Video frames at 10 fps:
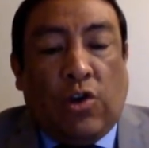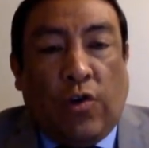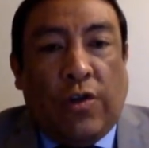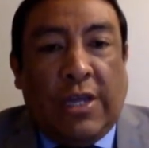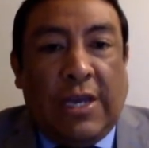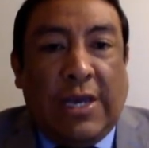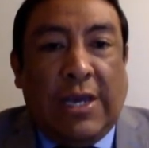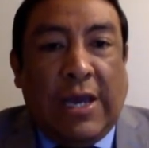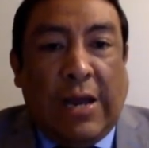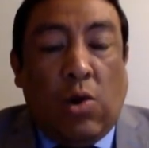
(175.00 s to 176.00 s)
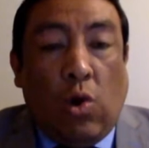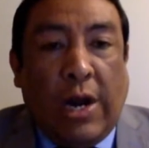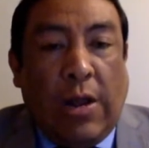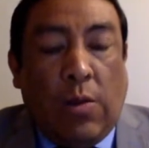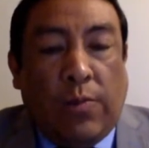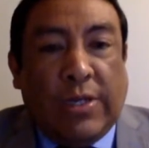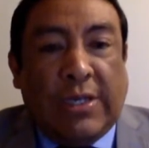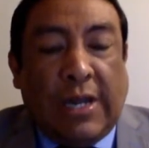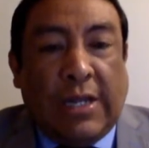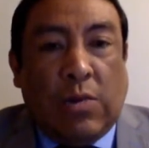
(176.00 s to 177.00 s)
donde han logrado
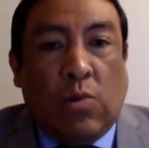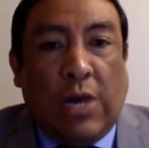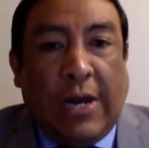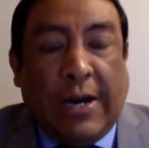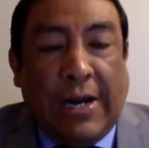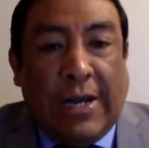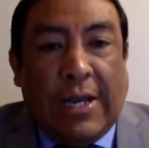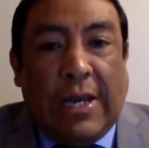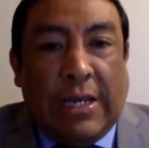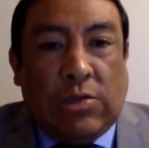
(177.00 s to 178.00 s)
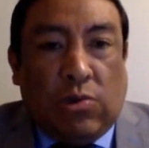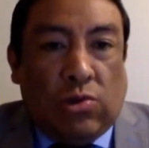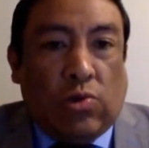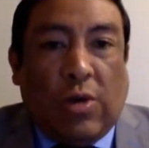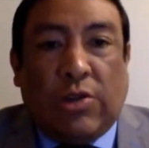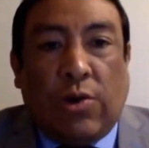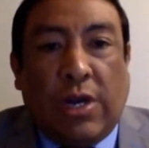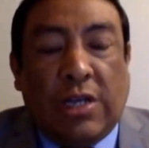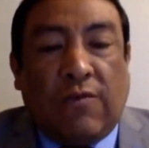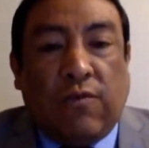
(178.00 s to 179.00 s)
pues articular estos
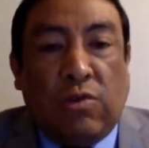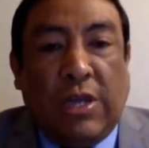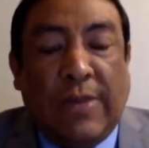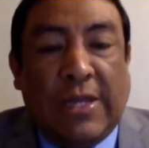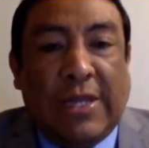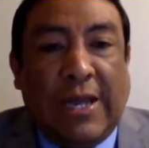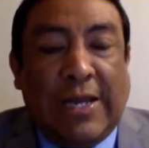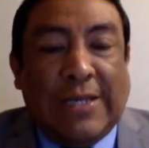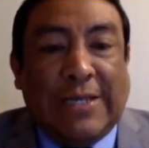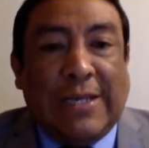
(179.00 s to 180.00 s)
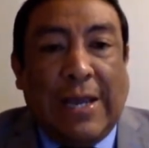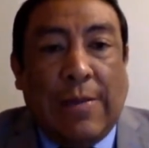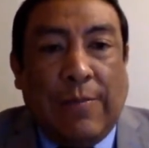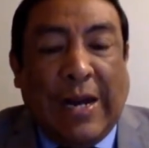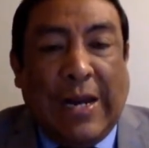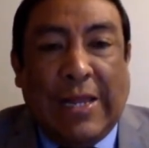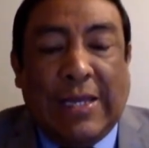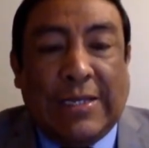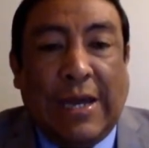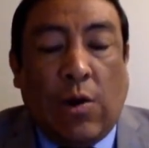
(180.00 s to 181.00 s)
cuatro ejes fundamentales para el